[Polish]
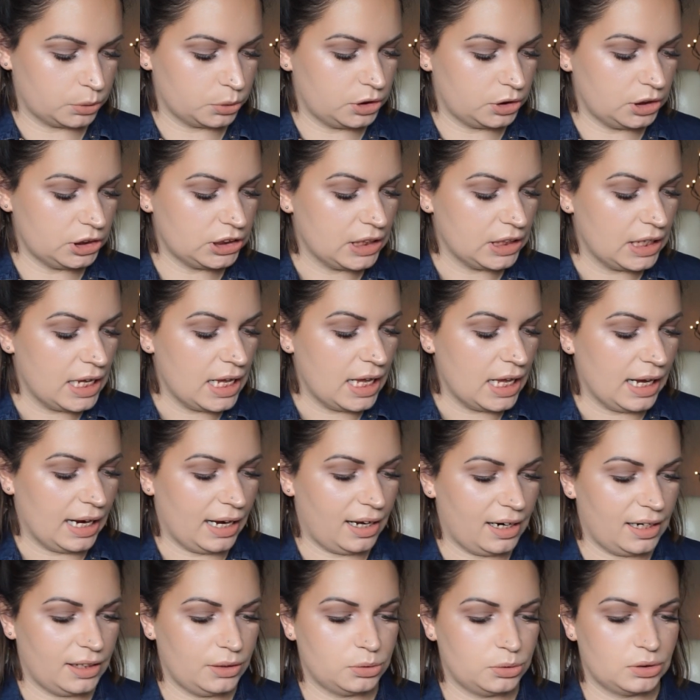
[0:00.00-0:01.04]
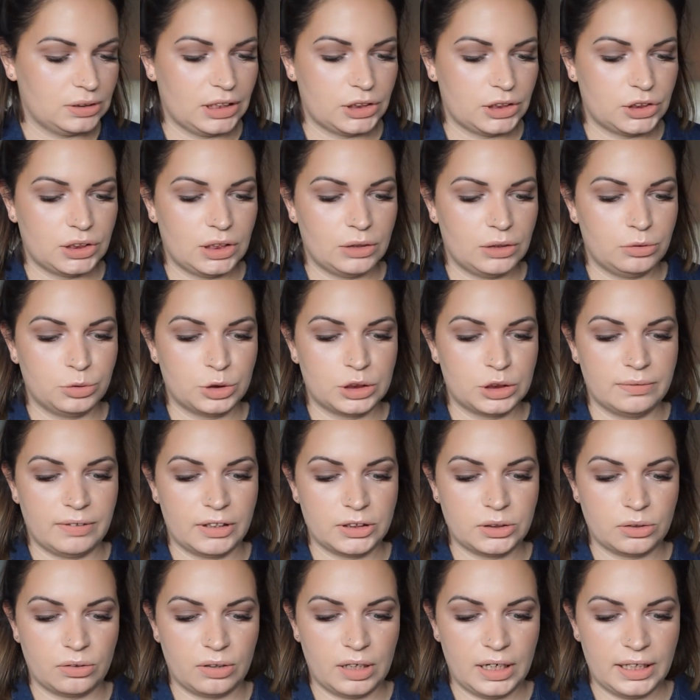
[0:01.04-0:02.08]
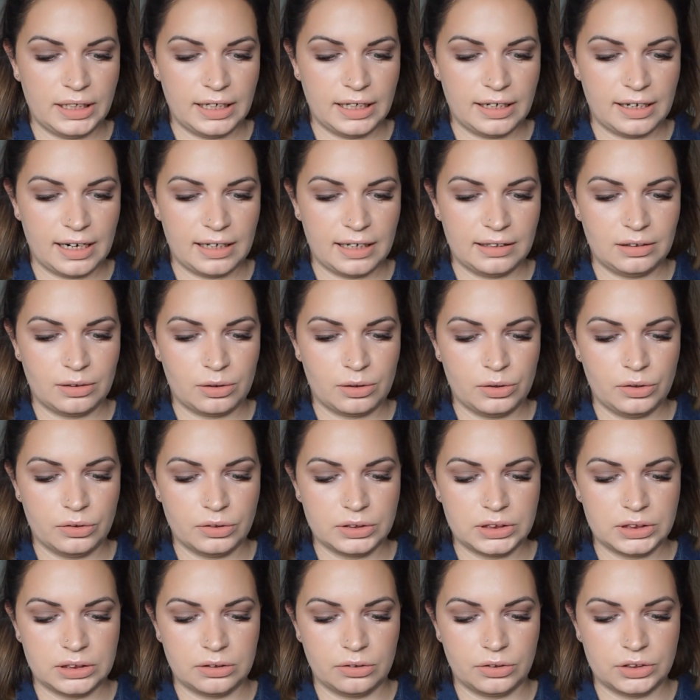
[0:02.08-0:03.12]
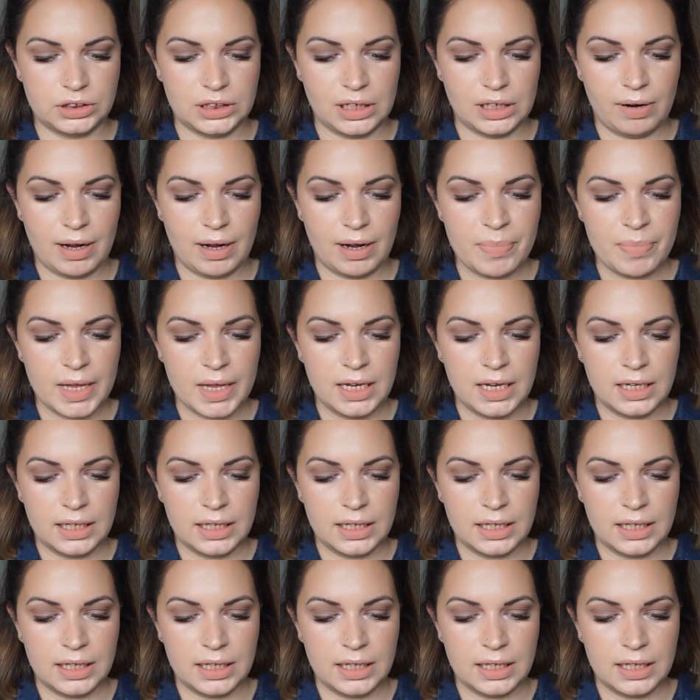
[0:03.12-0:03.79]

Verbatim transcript: wrzucić, ale już zacznę używać olejek regenerujący do ciała